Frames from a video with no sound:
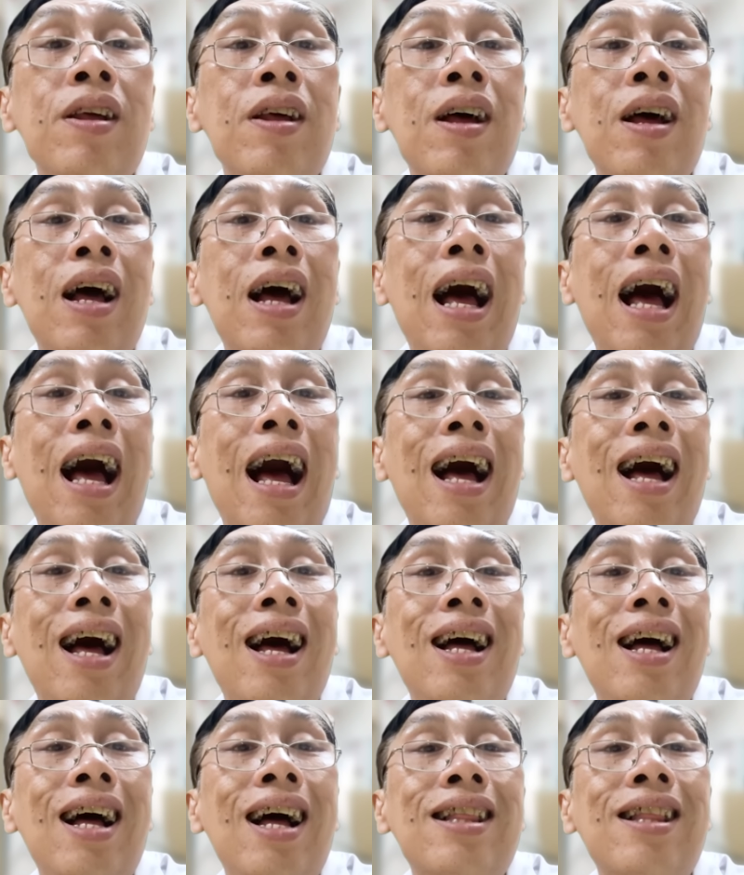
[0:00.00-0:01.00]
à
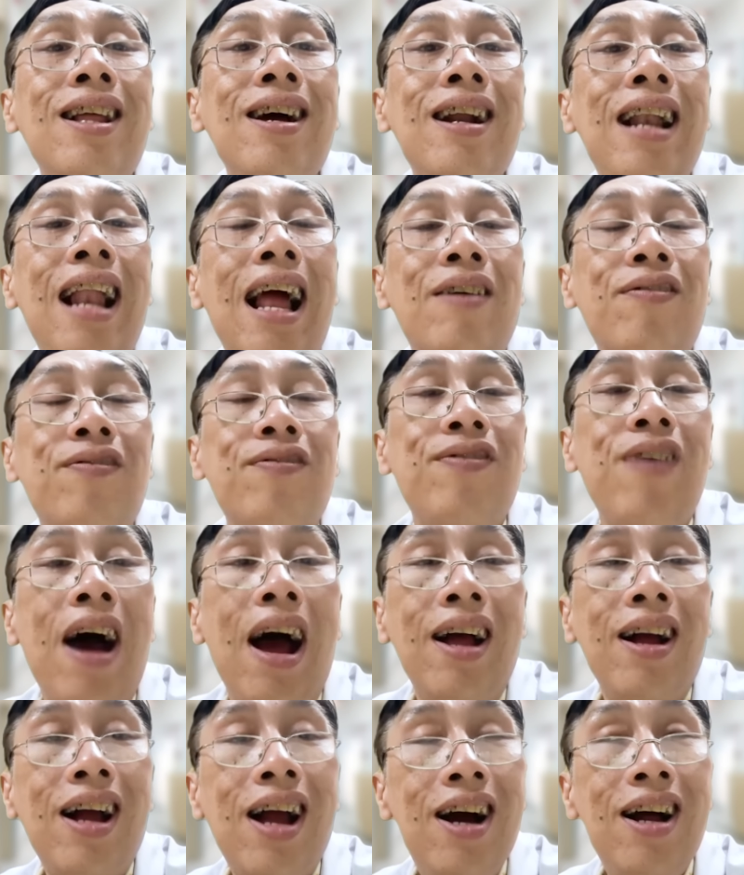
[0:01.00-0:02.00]
tức là phạt
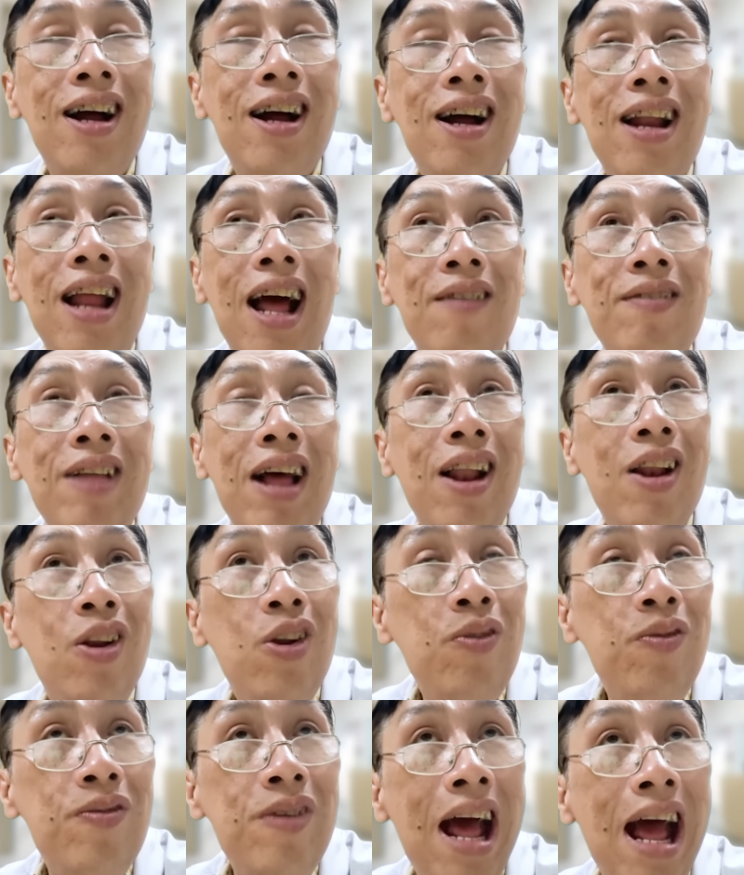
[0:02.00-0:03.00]
cơ thể chúng ta
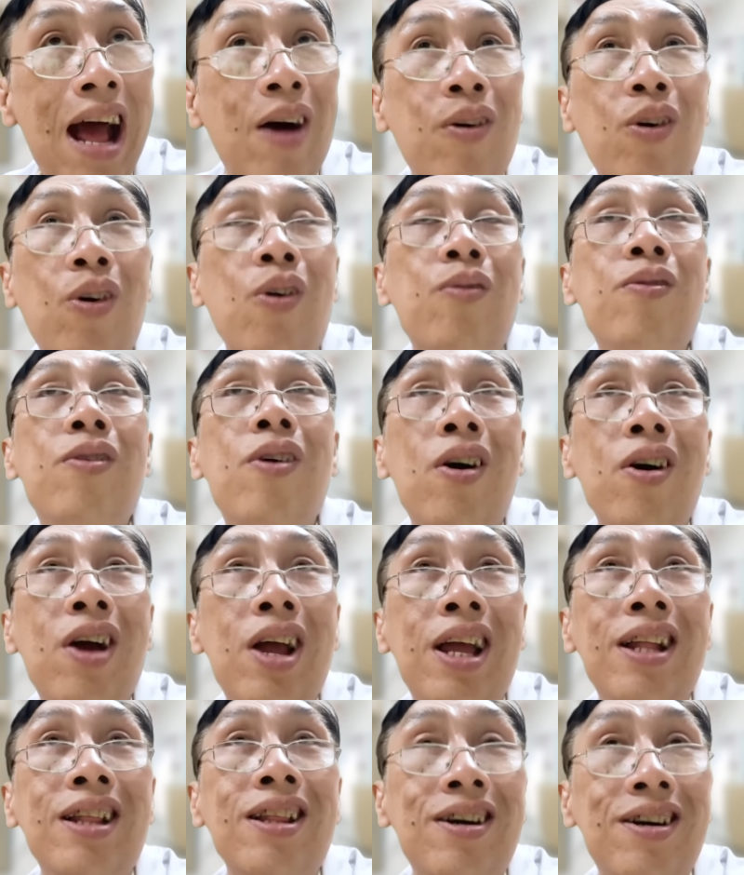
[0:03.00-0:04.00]
lúc nào cũng có
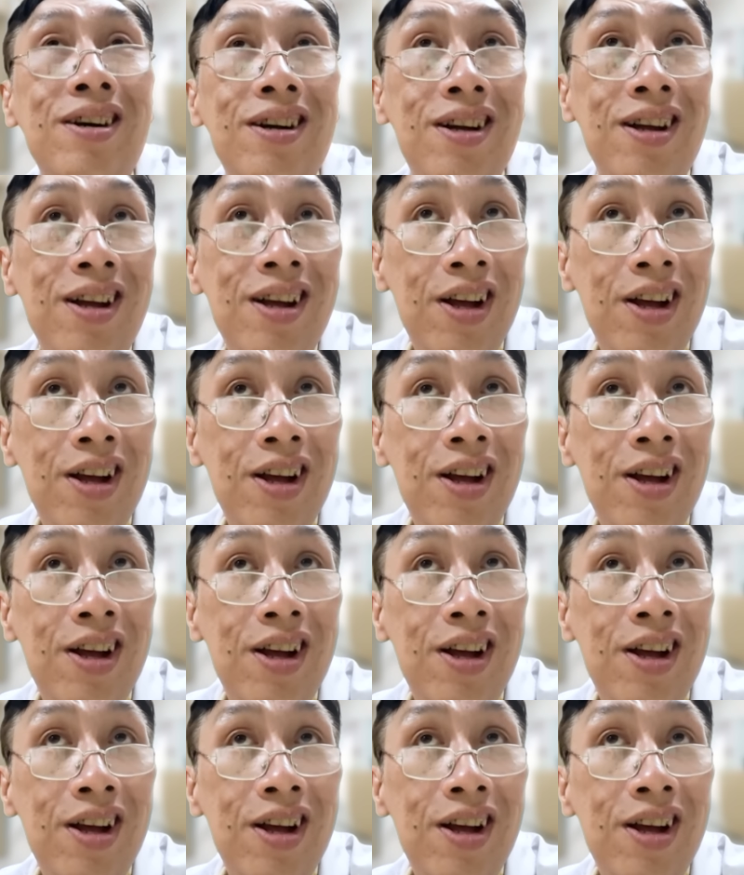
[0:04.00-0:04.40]
hiện tượng